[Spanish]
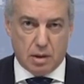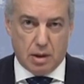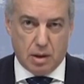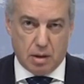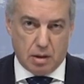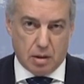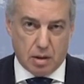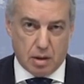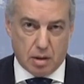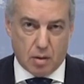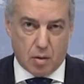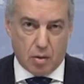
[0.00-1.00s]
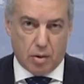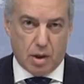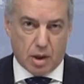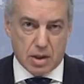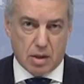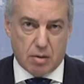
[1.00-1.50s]
y eh, hoy
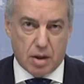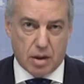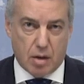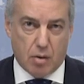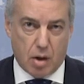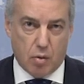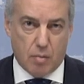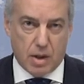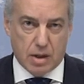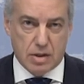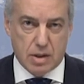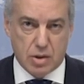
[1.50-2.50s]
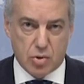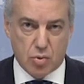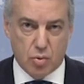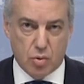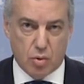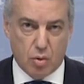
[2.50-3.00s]
has avanzado algo más en
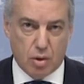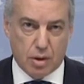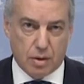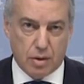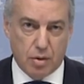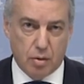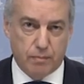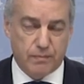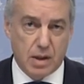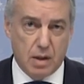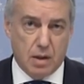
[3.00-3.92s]
su concreción.